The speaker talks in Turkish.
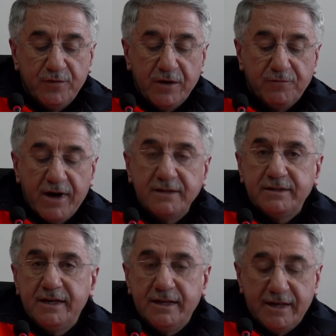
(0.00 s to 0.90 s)
ve Van
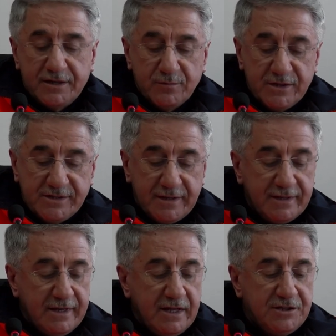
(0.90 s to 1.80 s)
illerimizin
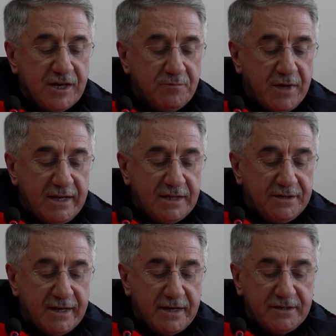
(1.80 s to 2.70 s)
ilçe
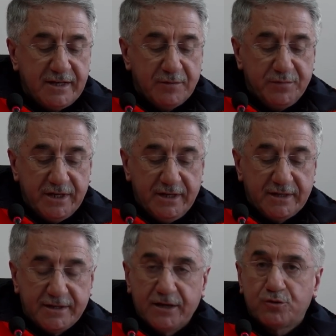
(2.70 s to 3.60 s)
belediyeleriyle
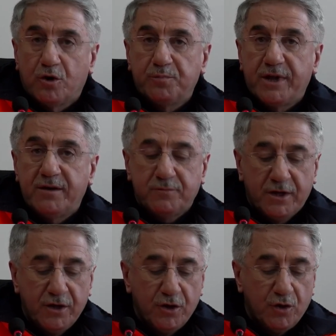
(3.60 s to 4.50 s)
birlikte toplam
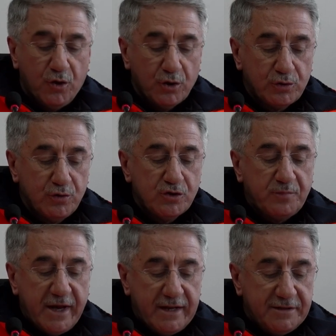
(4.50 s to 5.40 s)

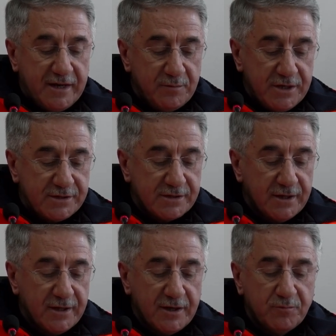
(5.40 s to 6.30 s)
30 belediyemiz
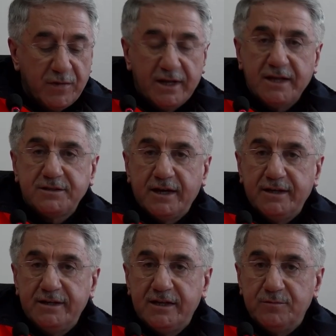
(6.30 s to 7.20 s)

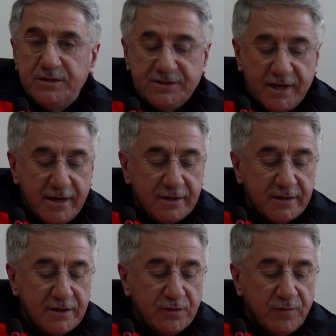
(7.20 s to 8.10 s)
Malatya ilimizde
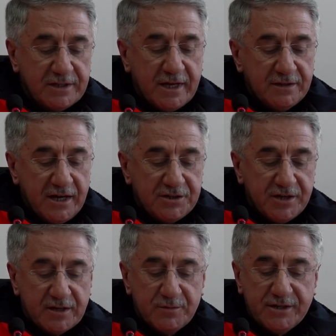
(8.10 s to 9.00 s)

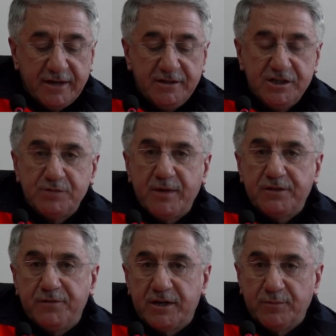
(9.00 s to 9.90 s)
vatandaşlarımıza
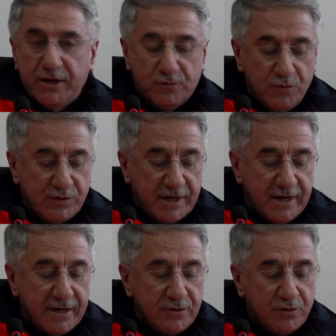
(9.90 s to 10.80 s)
hizmet vermek
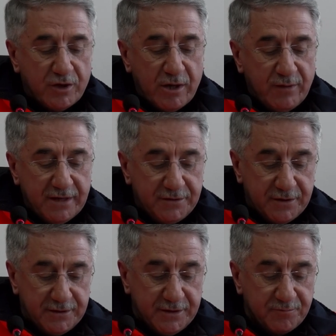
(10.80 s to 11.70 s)
üzere
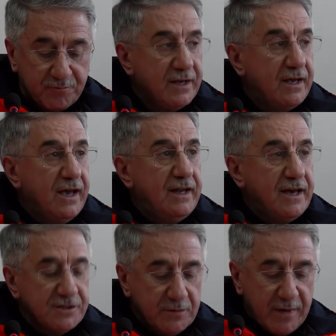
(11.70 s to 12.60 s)
görevlendirildi.
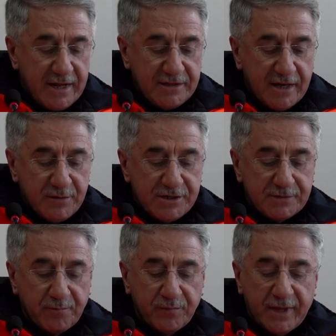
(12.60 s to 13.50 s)
Elazığ
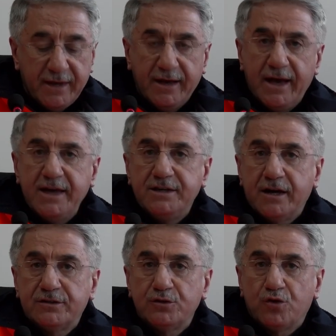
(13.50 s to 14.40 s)
belediyemiz en
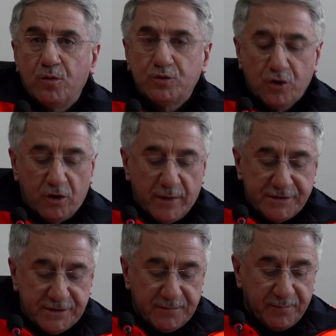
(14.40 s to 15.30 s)
yakın komşu
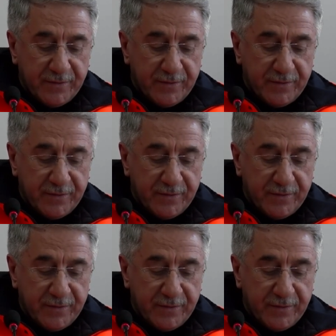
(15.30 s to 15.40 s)
olması